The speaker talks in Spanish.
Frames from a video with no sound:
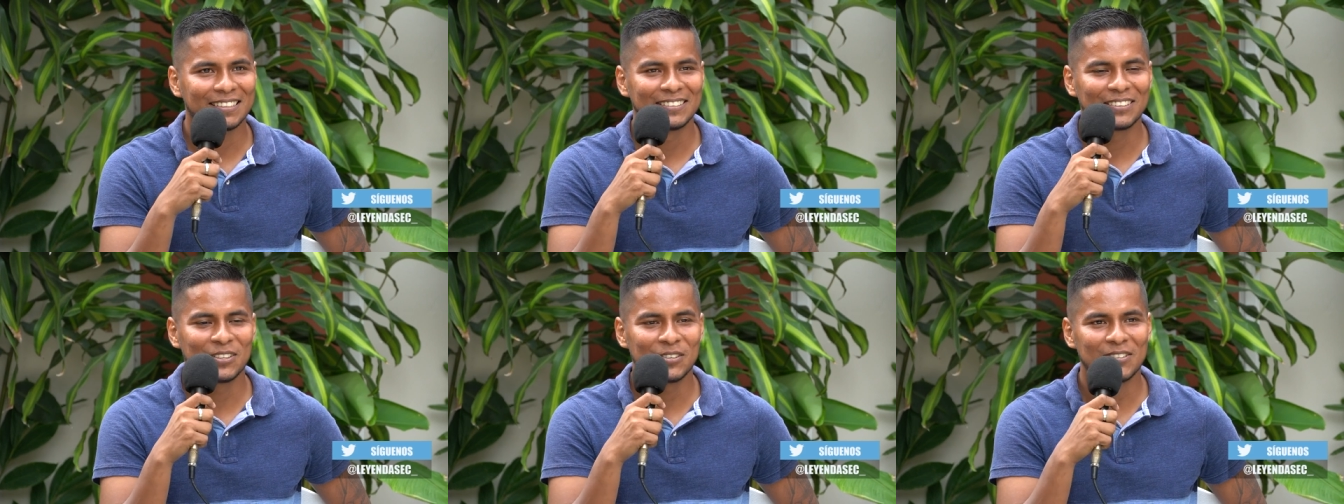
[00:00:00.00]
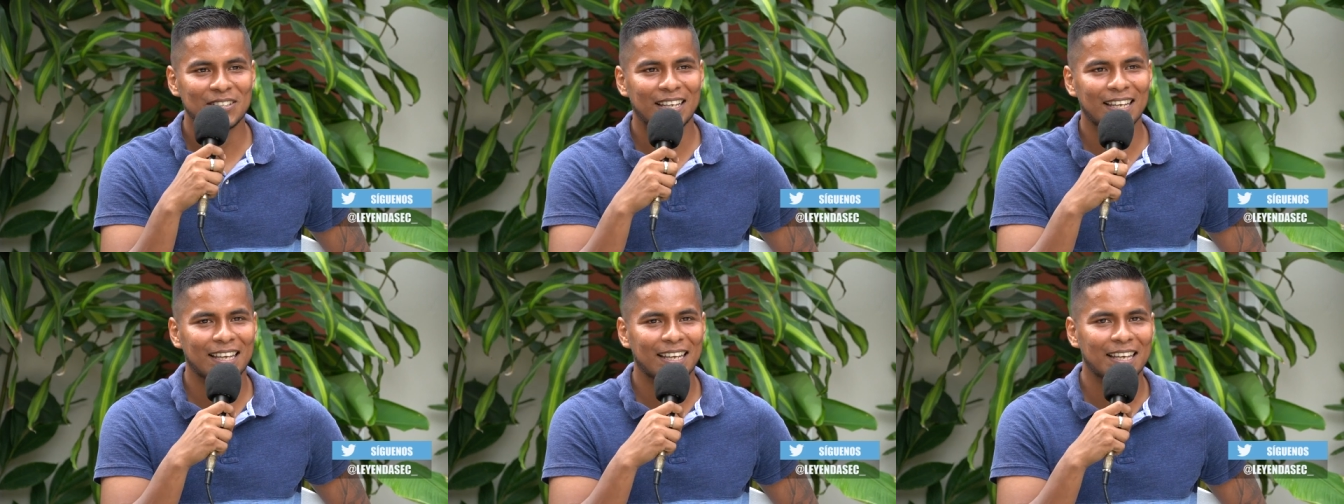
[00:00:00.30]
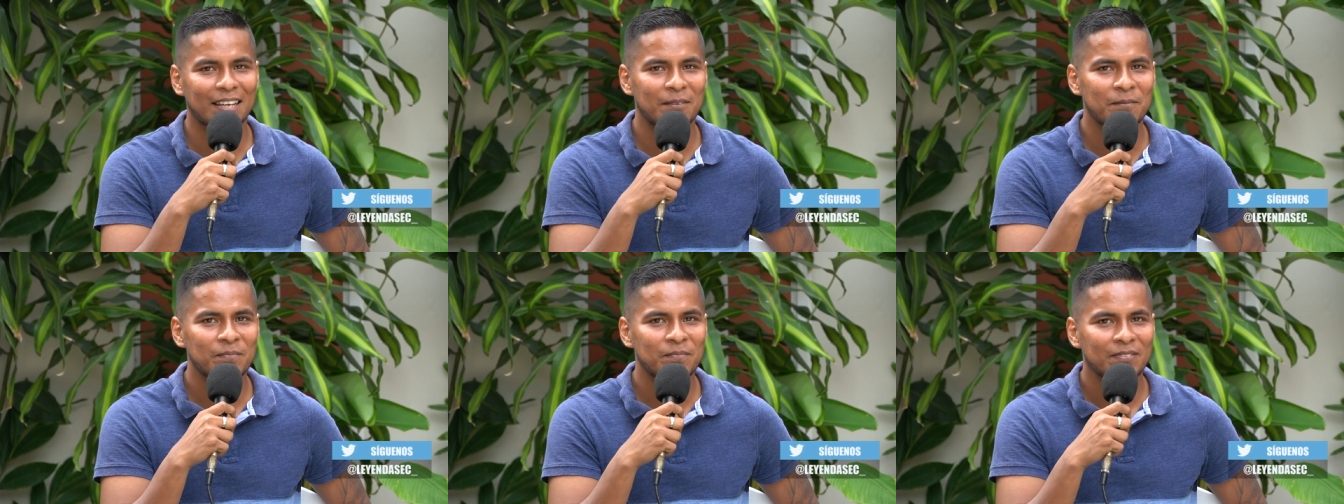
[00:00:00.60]

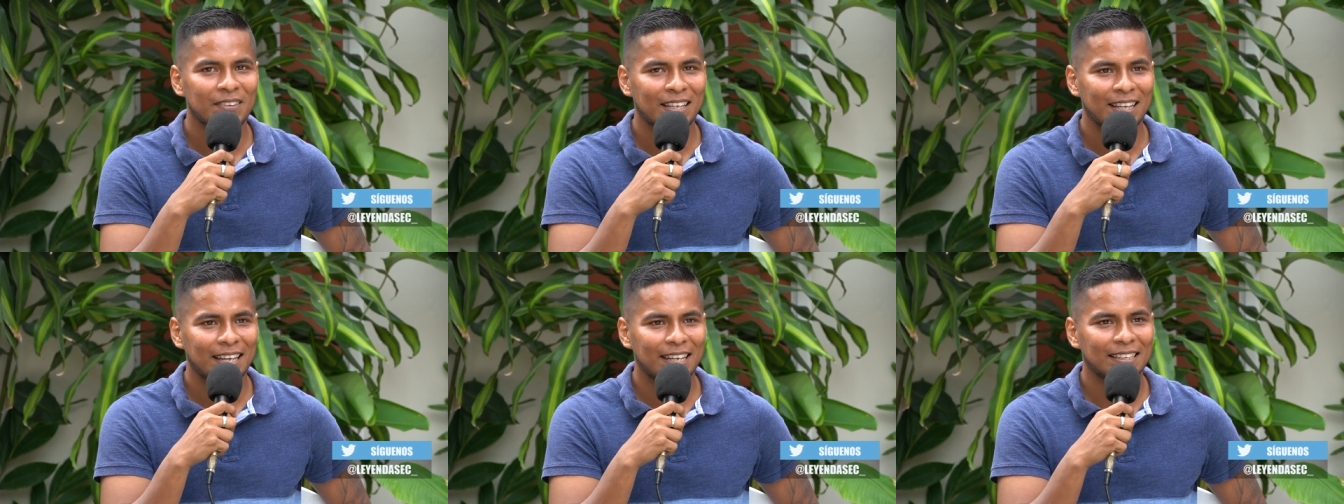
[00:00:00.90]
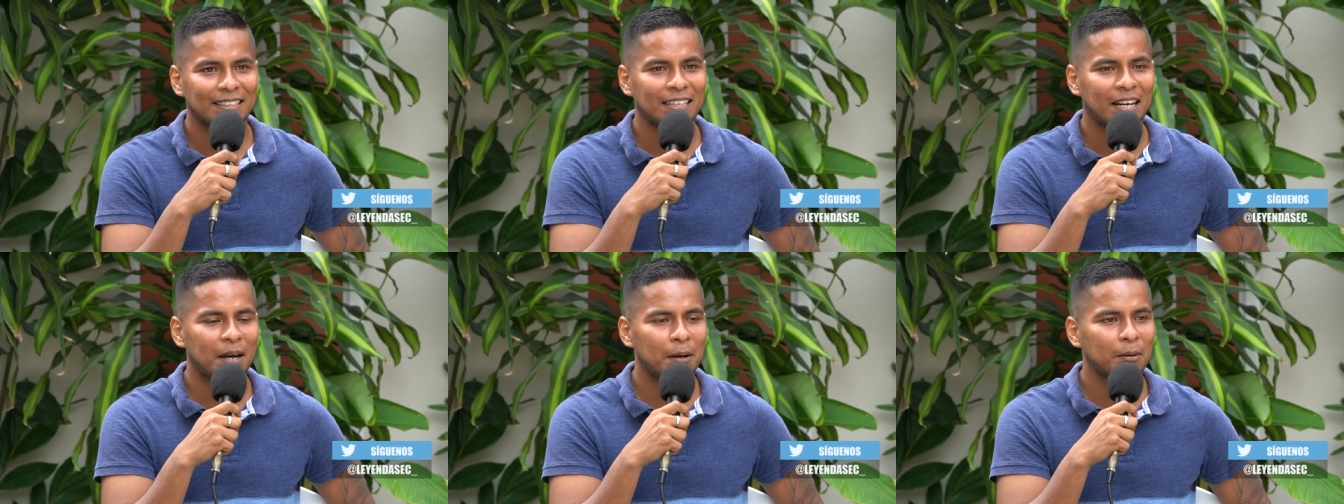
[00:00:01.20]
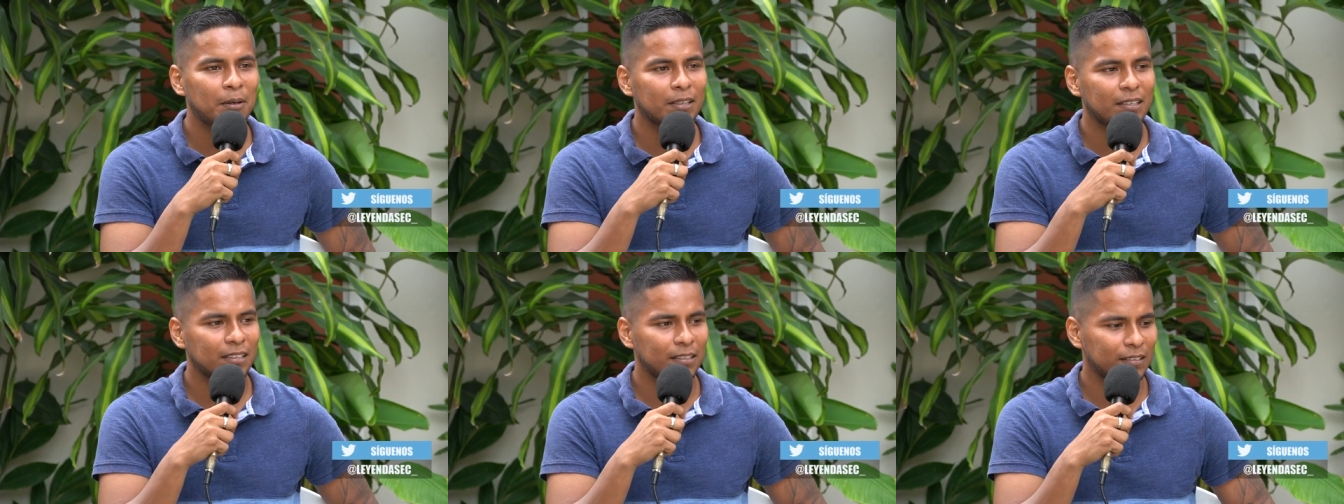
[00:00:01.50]
Entonces
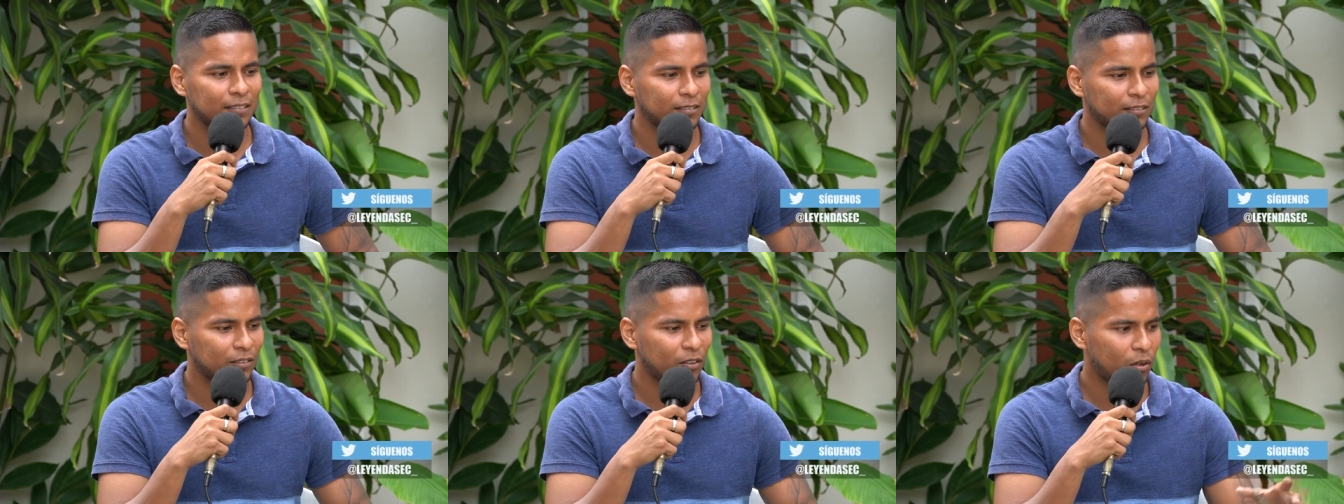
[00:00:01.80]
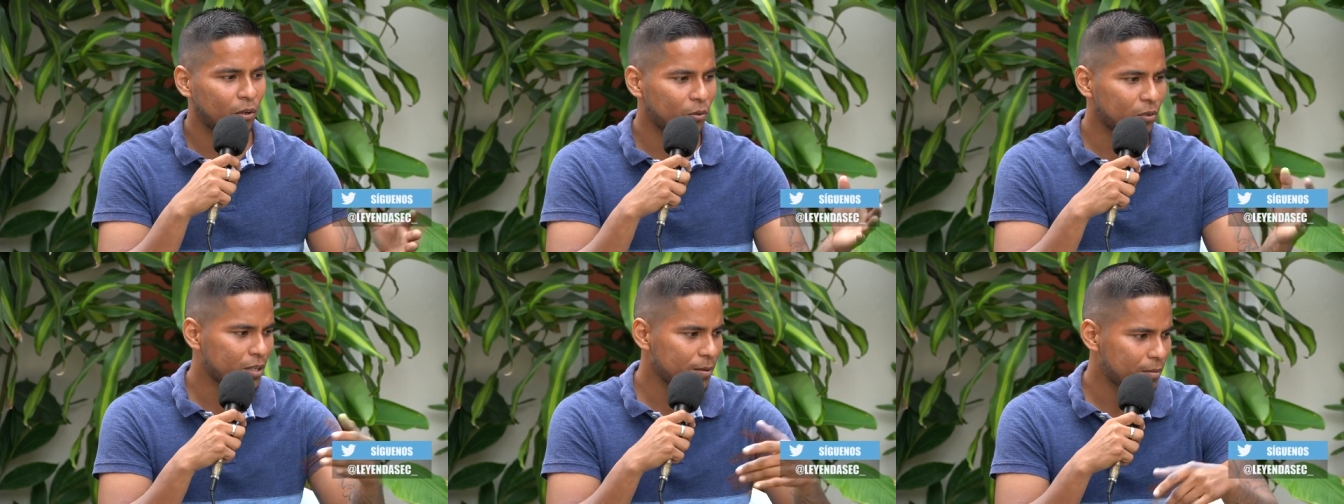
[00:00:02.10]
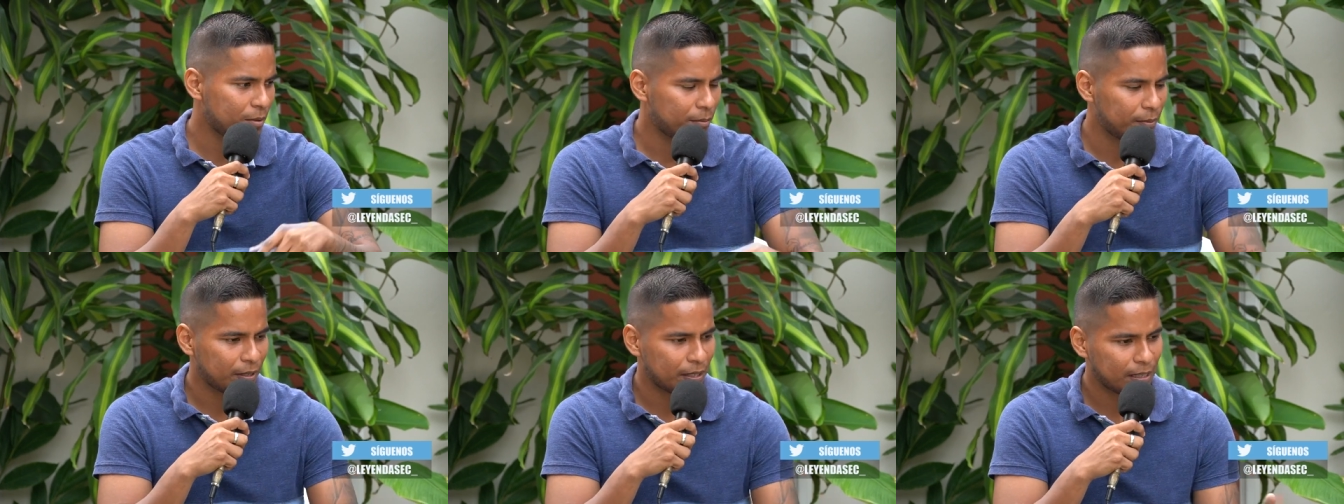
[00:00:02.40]
eh, nos
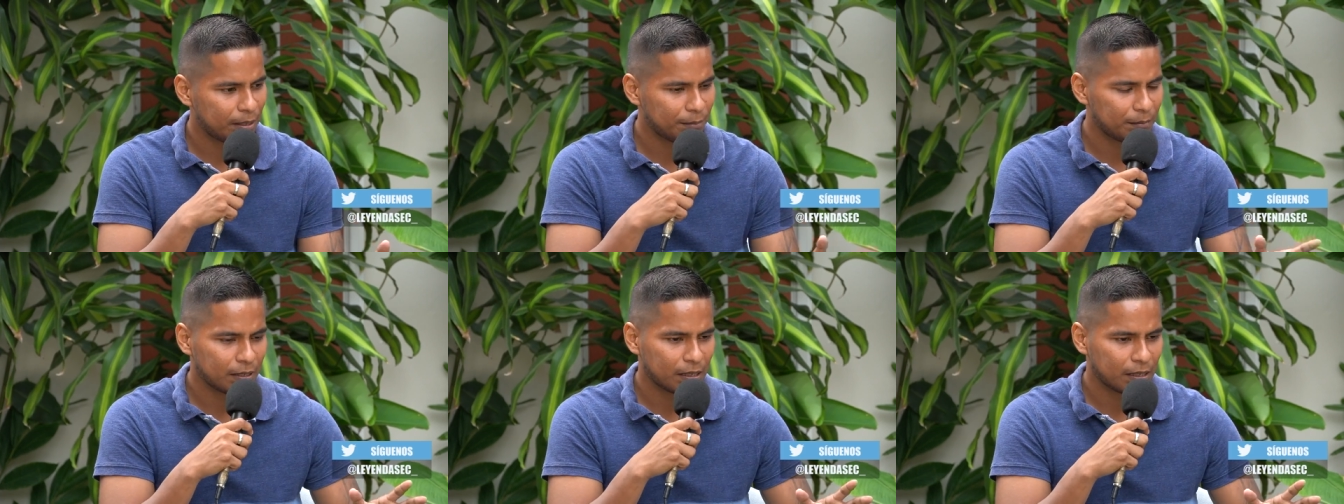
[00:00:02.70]
reunimos pues,